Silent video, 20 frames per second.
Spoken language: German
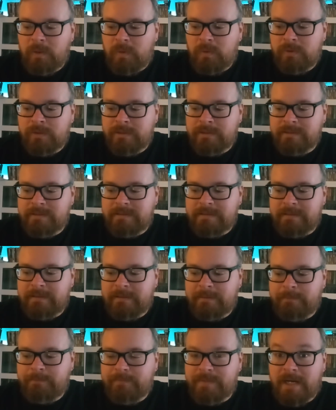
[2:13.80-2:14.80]
und
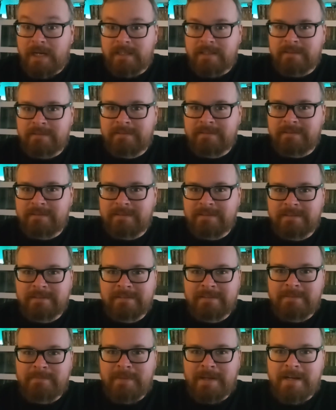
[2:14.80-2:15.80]
ähm, ja, da äh,
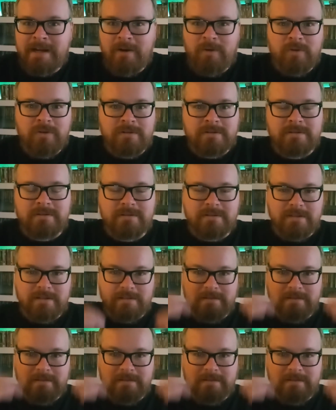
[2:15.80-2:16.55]
sind meine Augen,